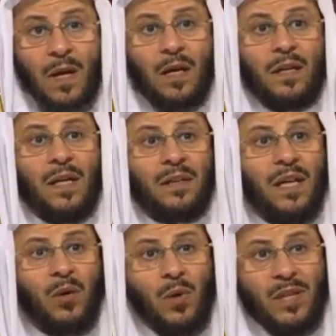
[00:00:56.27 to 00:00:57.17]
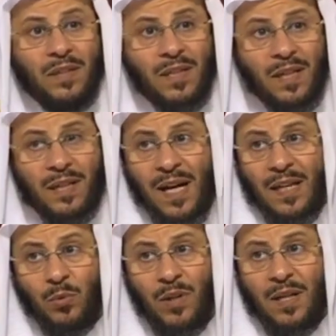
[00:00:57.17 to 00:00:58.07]
يعني الولد إذا
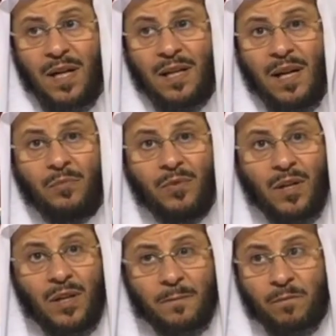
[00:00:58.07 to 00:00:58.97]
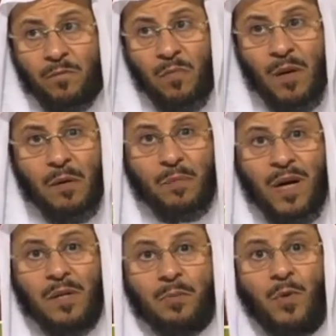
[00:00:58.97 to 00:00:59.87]
كان ولله الحمد آه،
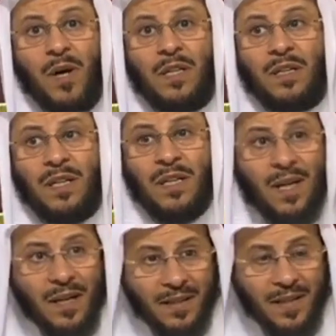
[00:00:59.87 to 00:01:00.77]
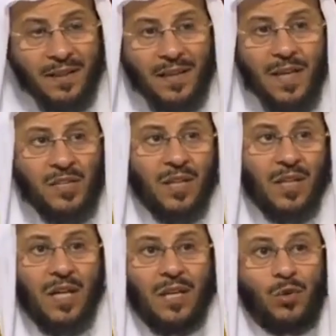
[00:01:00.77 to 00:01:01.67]
بار بوالديه لكن يحتاج
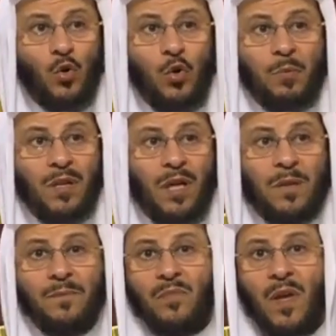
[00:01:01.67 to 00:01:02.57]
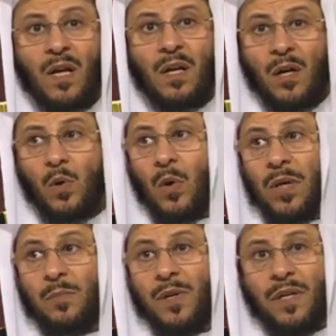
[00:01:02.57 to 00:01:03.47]
إلى نوع من اللهو
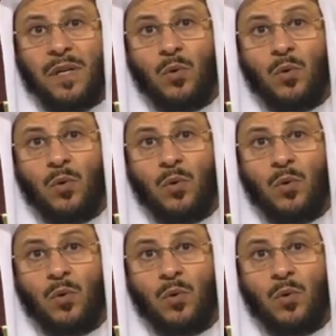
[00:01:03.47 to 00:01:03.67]
البريء